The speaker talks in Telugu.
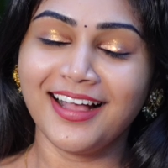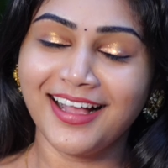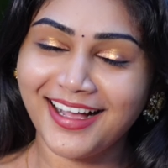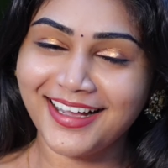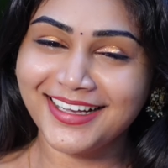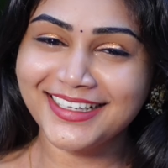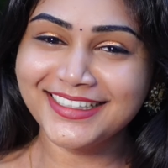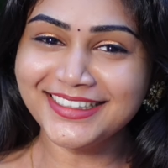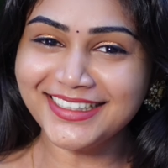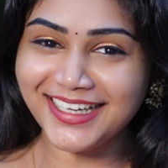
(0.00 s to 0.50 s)

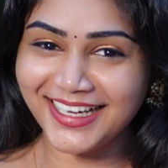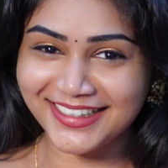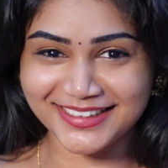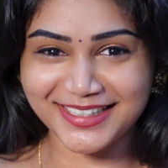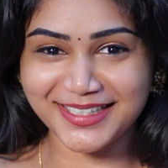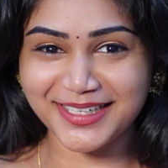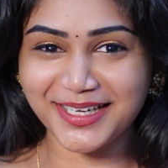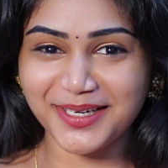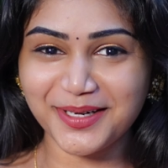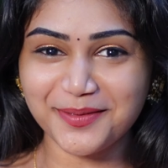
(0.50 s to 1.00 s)
హాయ్
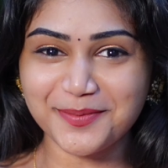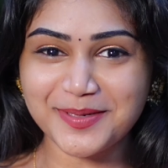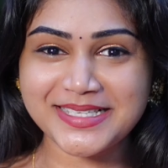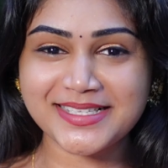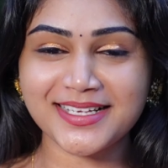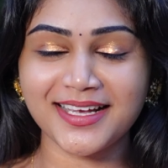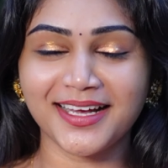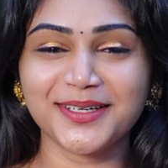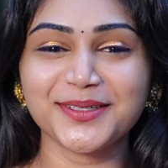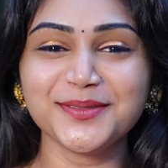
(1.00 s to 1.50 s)
అందరికి
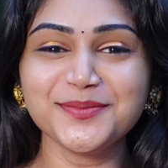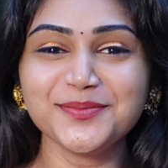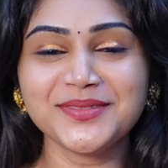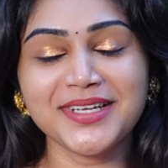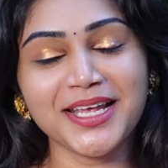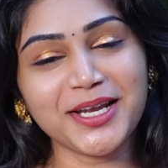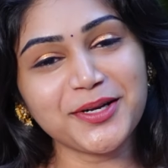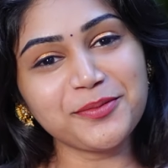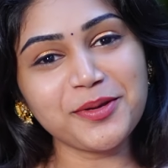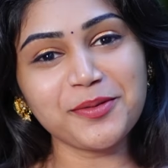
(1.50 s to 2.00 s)
నమస్కారం
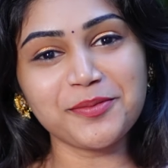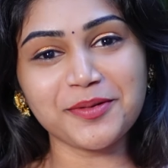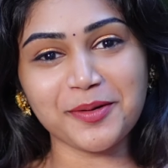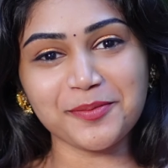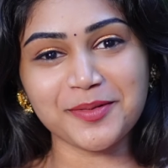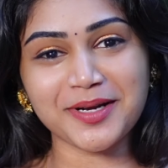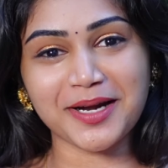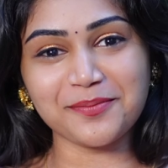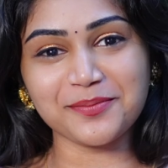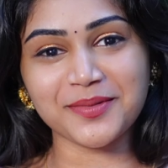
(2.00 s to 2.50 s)
నేను మీ
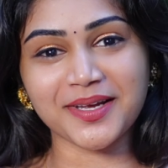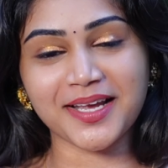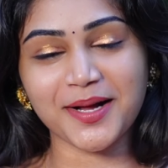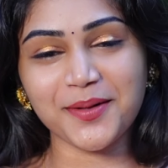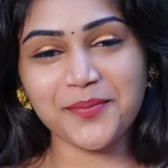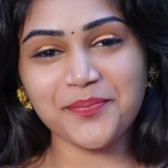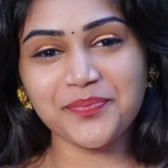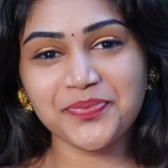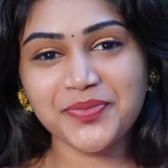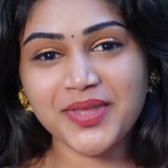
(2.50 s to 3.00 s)
భ్రమరాంబిక
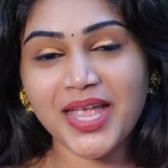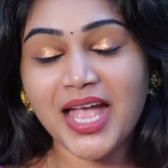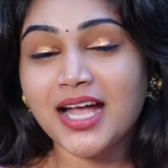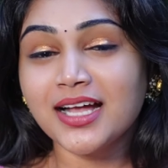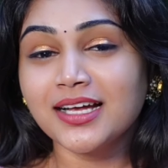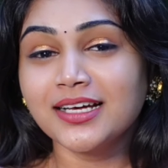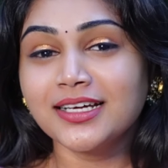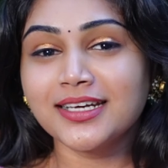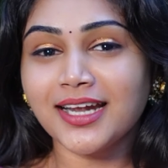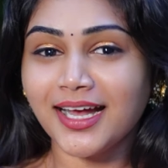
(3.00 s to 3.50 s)

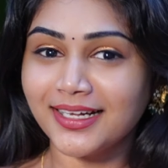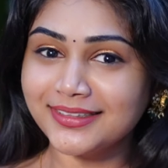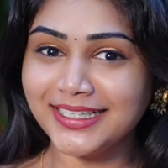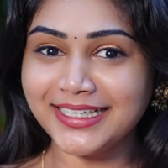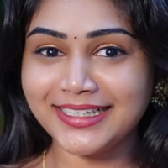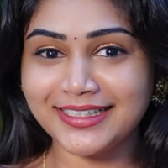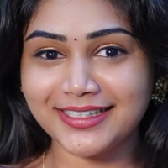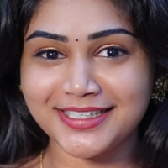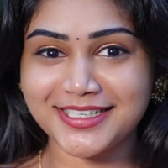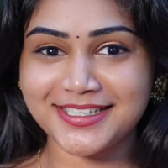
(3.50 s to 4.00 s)
రాధే
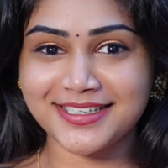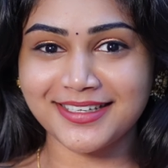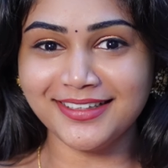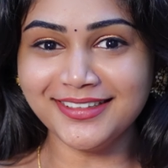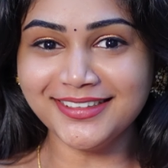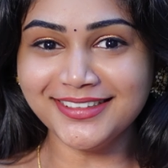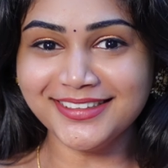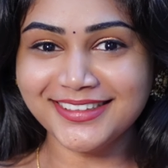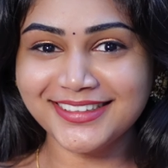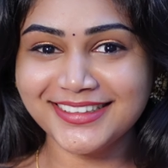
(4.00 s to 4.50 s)
కృష్ణ
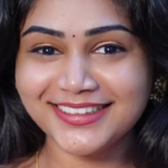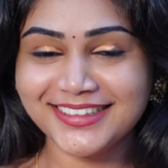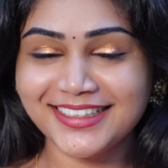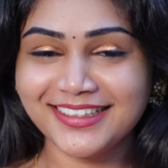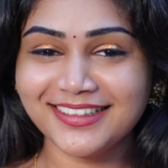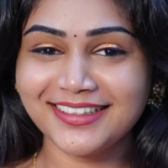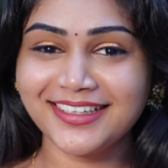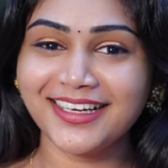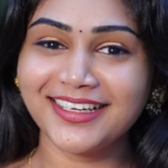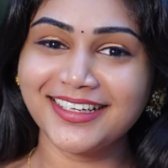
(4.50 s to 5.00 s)

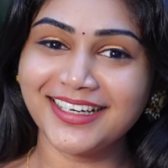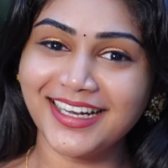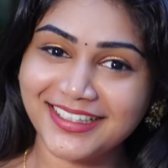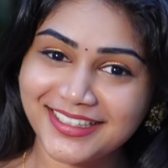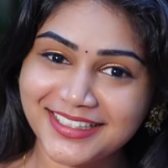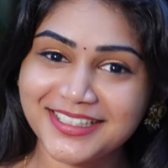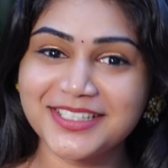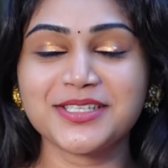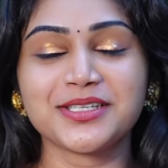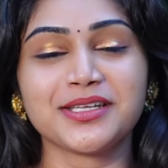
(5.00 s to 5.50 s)
నేను
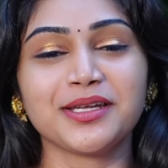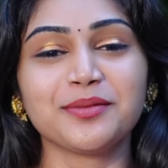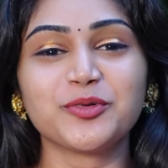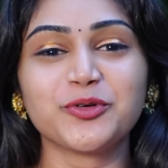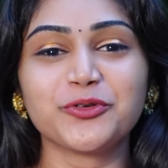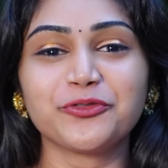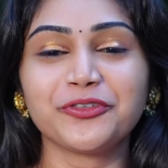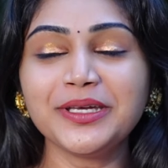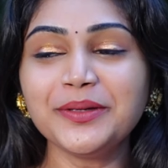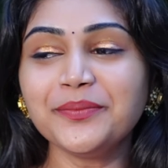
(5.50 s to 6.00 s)
నటించిన
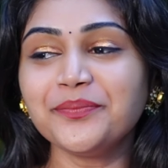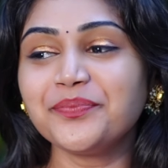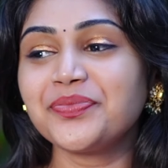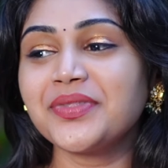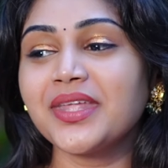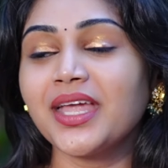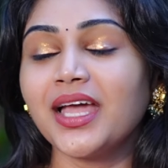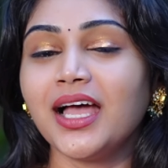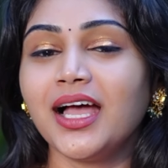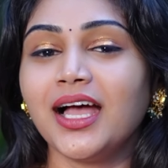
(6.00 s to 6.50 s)
మూవీ
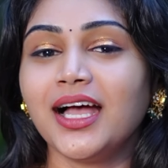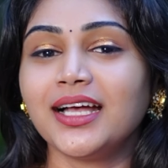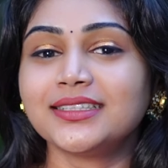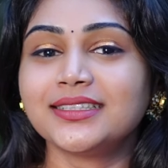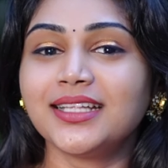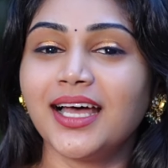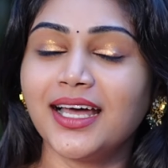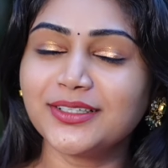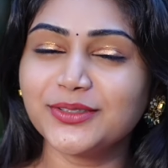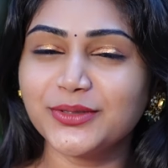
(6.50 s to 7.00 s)

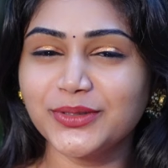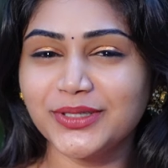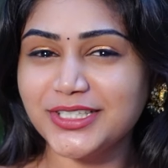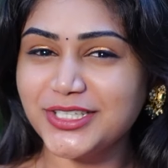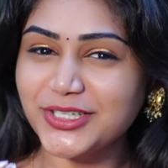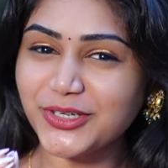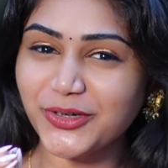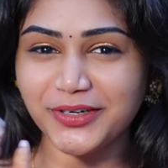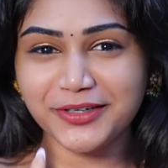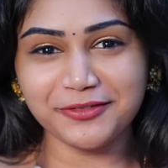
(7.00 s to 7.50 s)
దాని
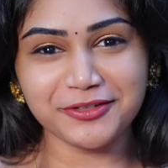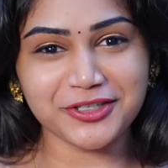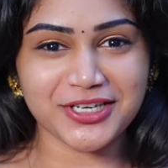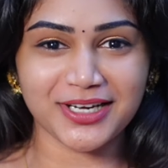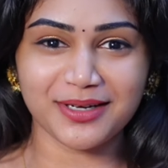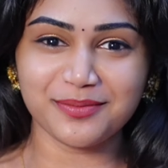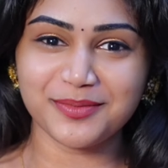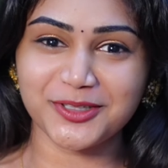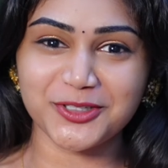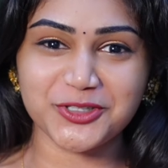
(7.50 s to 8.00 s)
గురించి కొన్ని
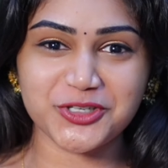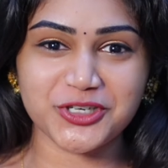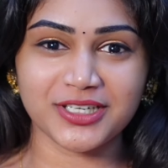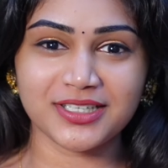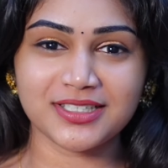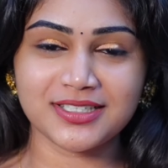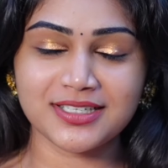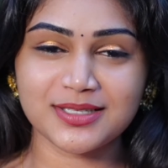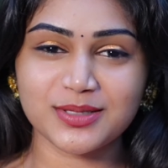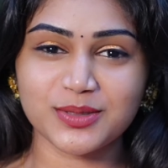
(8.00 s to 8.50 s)
విషయాలు మీతో
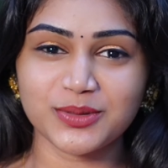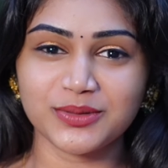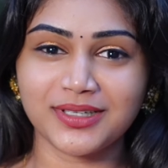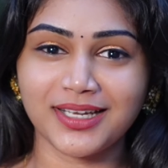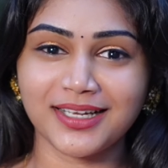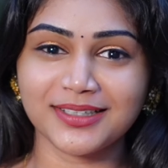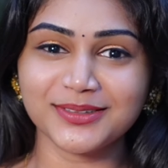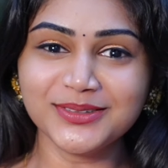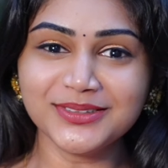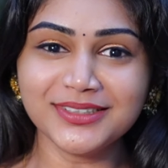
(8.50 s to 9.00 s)
షేర్
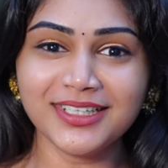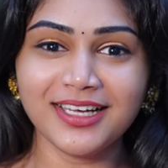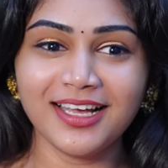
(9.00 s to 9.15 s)
చేసుకుంటాను